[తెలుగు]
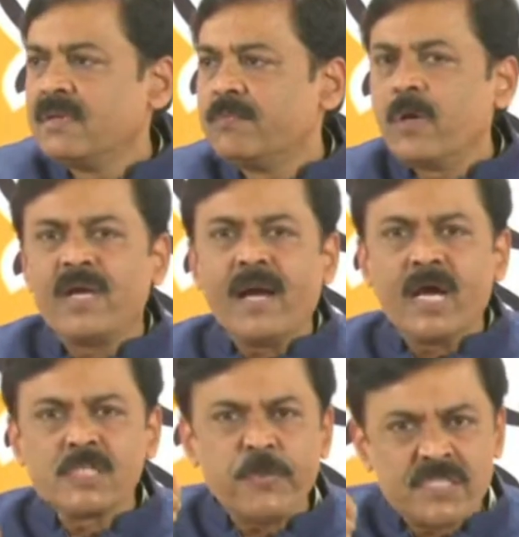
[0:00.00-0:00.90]
బుగ్గన
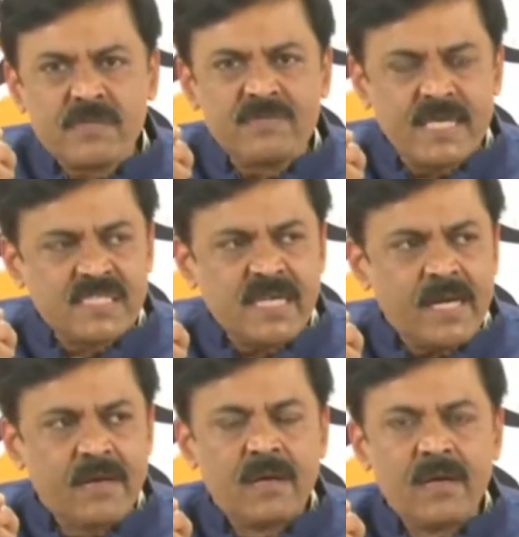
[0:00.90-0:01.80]
గారు స్పష్టం చేస్తే
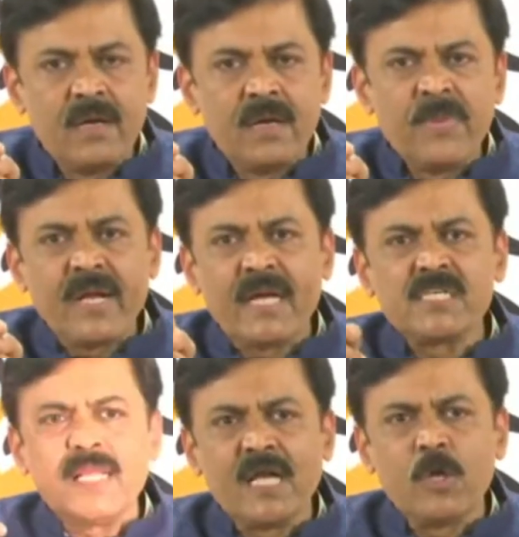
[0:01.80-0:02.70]
మరి
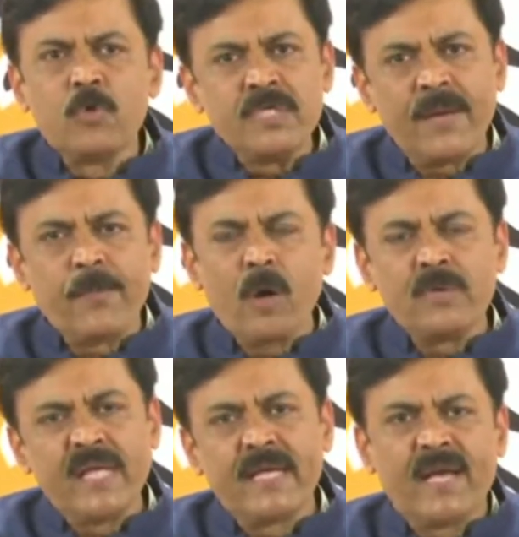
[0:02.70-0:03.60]
అజెండాలో ఉంటే
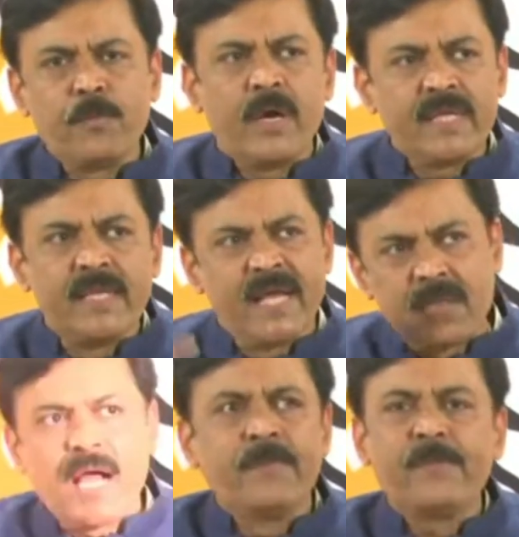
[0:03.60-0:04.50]
బాగుండేదేమో అని నేను
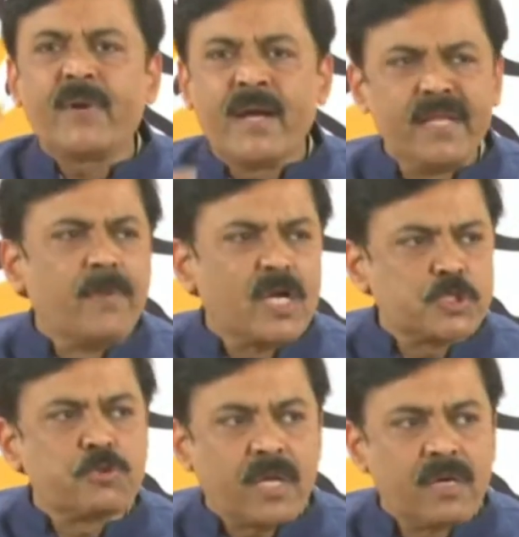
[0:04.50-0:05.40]
నా అభిప్రాయాన్ని
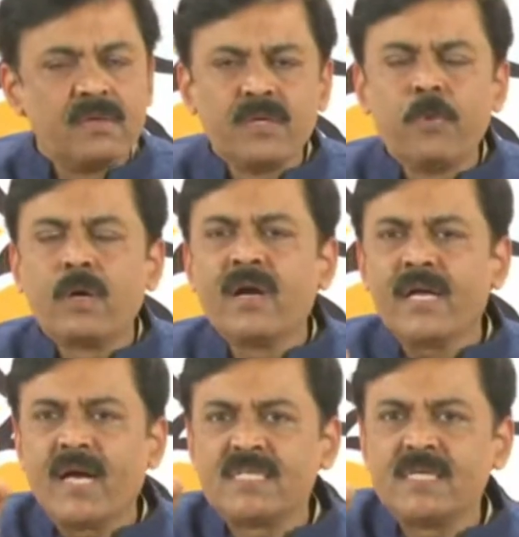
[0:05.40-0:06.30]
మార్చుకుంటా బొగ్గన
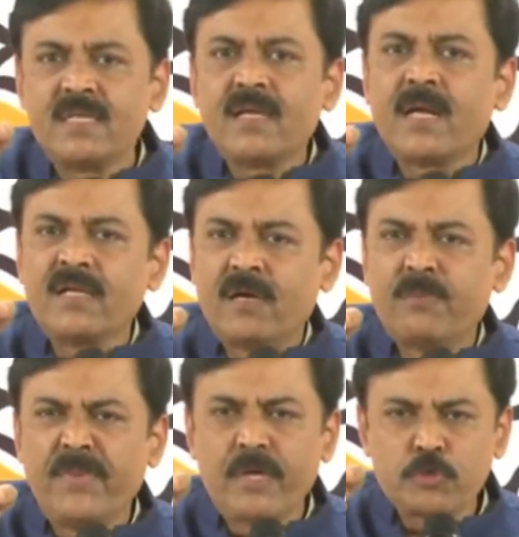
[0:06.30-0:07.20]
రాజేంద్రనాథ్ గారు
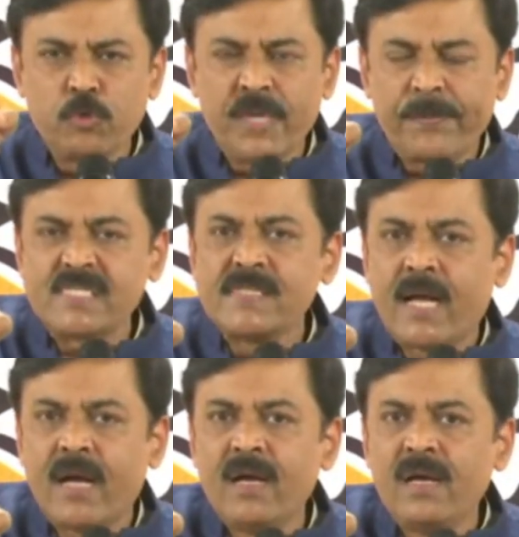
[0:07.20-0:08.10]
మీకు సూటి ప్రశ్న
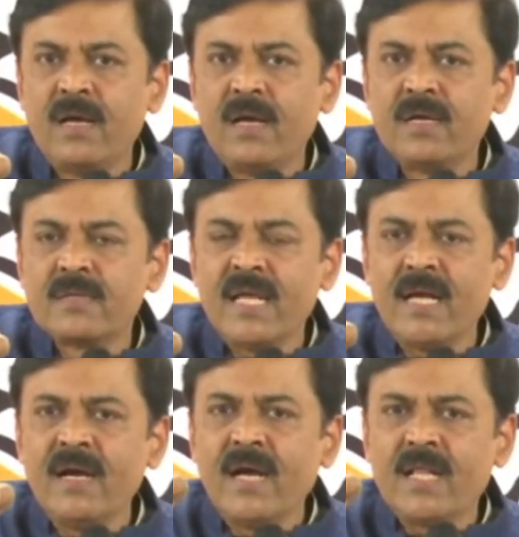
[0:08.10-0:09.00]

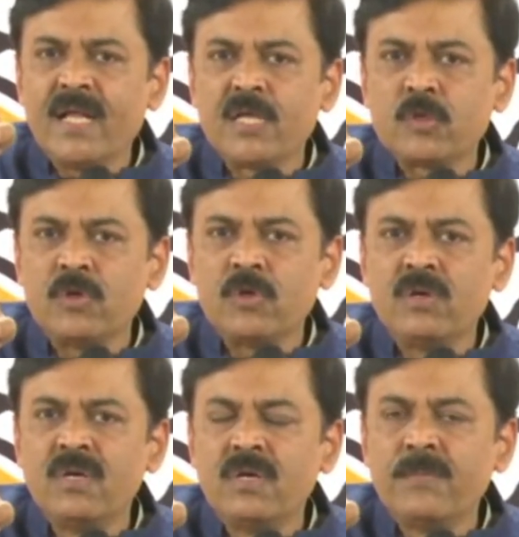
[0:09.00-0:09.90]
తెలంగాణతో
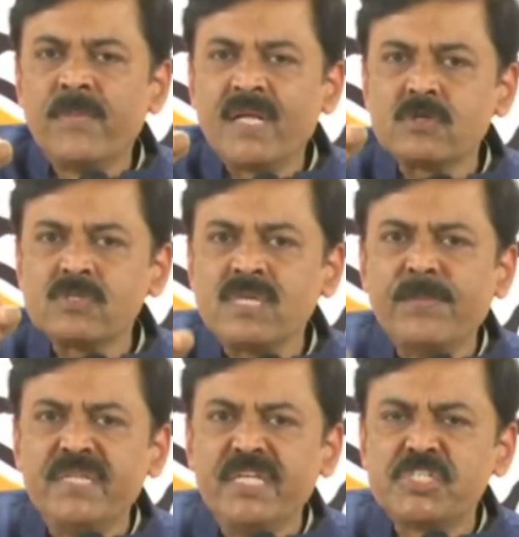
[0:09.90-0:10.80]
మనకు
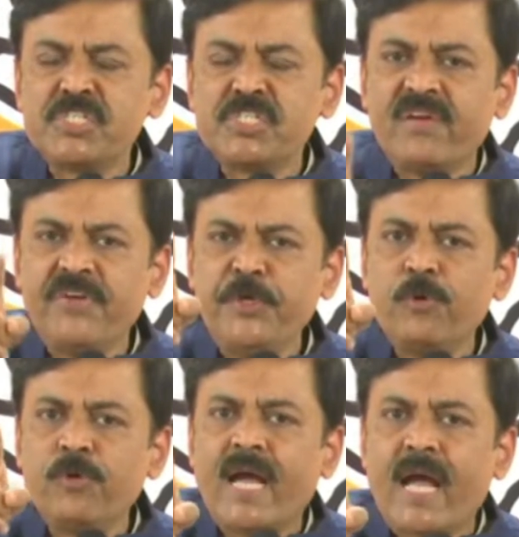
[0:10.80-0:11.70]
సంబంధించిన
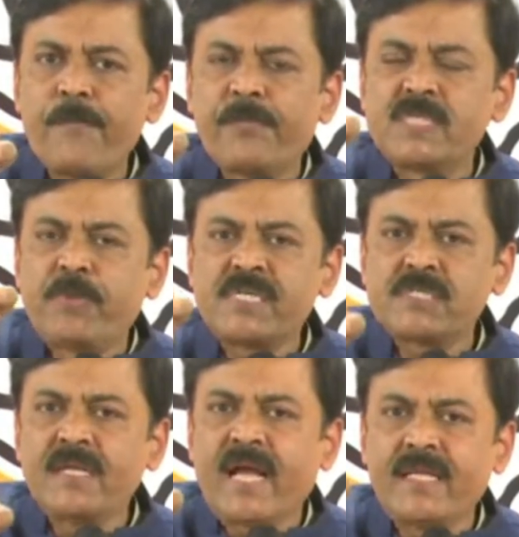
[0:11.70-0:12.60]
రెవెన్యూ గ్యాప్
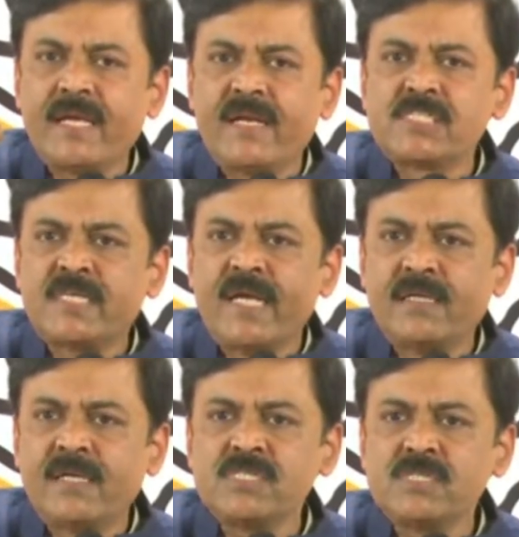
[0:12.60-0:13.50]
స్పెషల్ కేటగిరీ
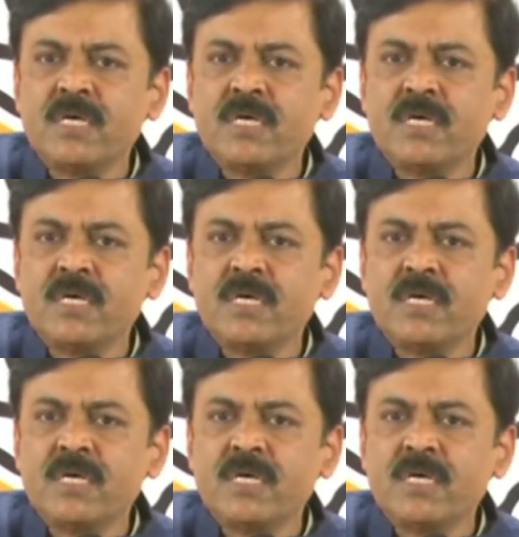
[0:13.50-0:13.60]
స్టేటస్